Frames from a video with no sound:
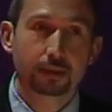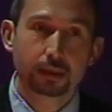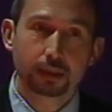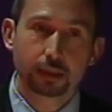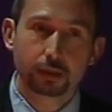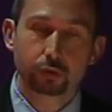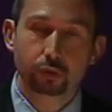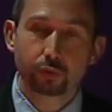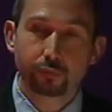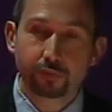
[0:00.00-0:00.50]

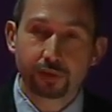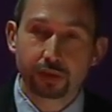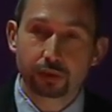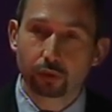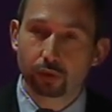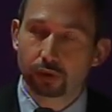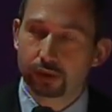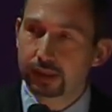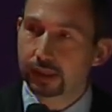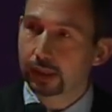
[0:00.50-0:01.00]
Il suffit de
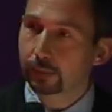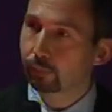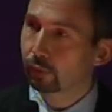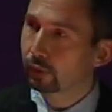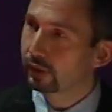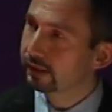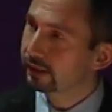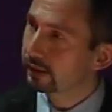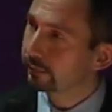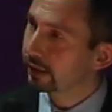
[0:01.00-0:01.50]
relire pour
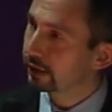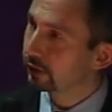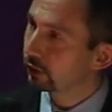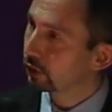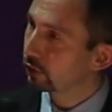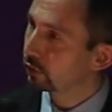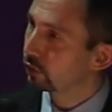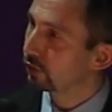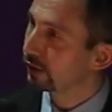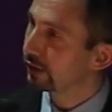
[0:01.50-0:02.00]
les
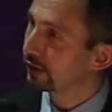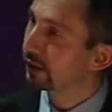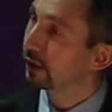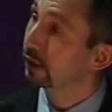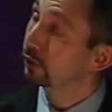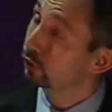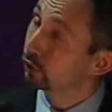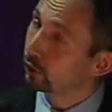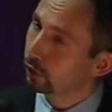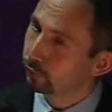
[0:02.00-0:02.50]
amateurs de
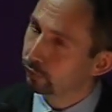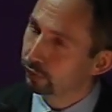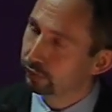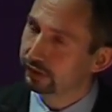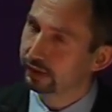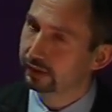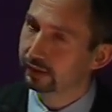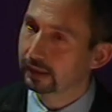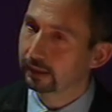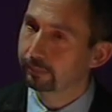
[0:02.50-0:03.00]
littérature, en plus
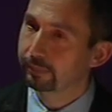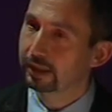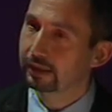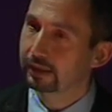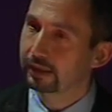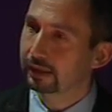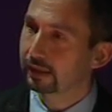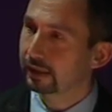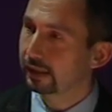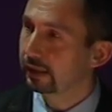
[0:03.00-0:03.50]
c'est très bien
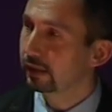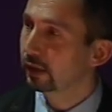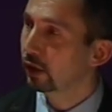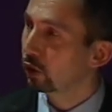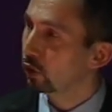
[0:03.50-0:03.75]
écrit,